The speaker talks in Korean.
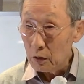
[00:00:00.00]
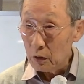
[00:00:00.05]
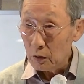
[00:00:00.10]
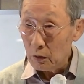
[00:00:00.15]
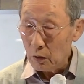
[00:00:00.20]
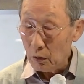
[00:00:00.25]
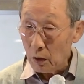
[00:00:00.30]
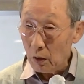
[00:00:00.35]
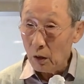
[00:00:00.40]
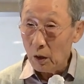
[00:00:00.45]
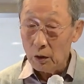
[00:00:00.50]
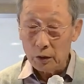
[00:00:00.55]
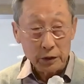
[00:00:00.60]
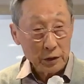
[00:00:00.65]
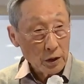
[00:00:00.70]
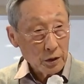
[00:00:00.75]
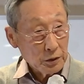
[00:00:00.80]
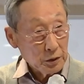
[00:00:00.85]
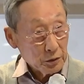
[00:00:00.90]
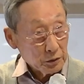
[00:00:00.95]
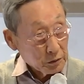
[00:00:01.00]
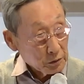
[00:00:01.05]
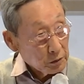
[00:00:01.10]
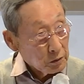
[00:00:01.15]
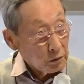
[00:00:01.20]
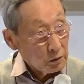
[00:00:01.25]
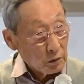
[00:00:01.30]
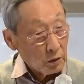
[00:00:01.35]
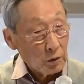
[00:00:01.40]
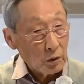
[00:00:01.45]
아, 얘는,
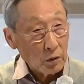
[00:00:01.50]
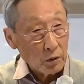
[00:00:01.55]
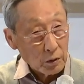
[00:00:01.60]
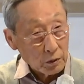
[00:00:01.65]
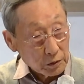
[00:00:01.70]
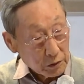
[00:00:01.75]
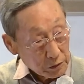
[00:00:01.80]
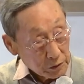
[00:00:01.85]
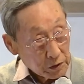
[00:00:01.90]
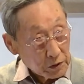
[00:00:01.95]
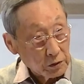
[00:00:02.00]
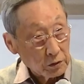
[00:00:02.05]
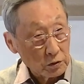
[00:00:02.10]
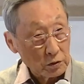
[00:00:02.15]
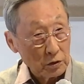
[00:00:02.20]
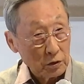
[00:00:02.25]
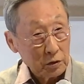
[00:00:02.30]
어, 그렇게 돼.